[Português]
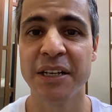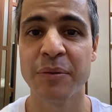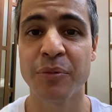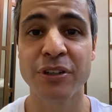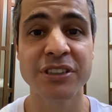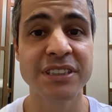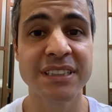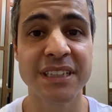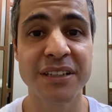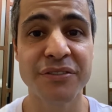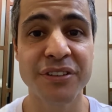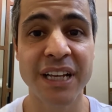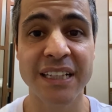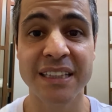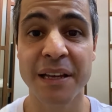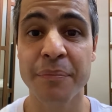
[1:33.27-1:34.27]
pode servir
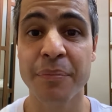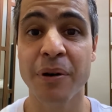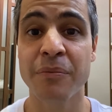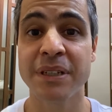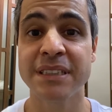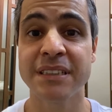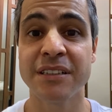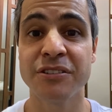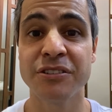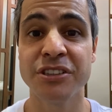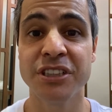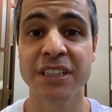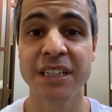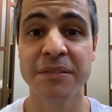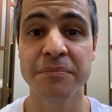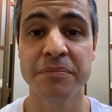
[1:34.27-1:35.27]
até para uma
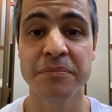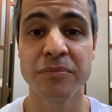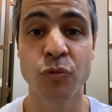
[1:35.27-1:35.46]
cirurgia